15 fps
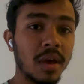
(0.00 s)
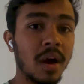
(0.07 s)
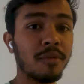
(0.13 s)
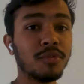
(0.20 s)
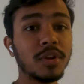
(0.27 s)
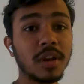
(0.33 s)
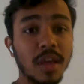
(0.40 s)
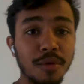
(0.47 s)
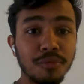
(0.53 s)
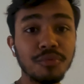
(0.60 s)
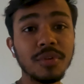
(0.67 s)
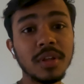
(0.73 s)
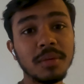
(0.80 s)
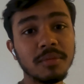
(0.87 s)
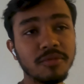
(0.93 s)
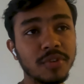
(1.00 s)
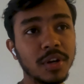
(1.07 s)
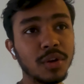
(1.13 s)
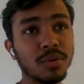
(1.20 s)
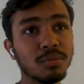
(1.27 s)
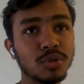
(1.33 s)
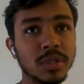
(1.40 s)
आफ्टर एवरी
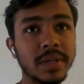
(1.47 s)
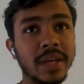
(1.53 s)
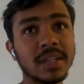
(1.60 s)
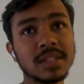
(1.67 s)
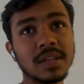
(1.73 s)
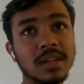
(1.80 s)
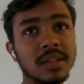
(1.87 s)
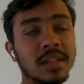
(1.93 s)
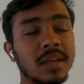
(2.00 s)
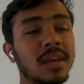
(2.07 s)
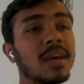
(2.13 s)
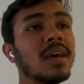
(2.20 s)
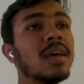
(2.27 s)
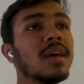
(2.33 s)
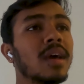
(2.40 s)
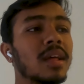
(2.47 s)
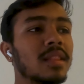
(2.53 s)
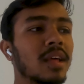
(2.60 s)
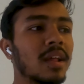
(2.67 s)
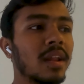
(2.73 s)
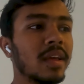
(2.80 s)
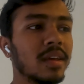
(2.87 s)
वीडियो मुझे टेक्स्ट करते हैं एंड
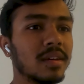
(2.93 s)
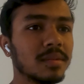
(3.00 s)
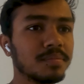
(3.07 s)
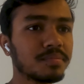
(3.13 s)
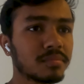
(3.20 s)
दे आर लाइक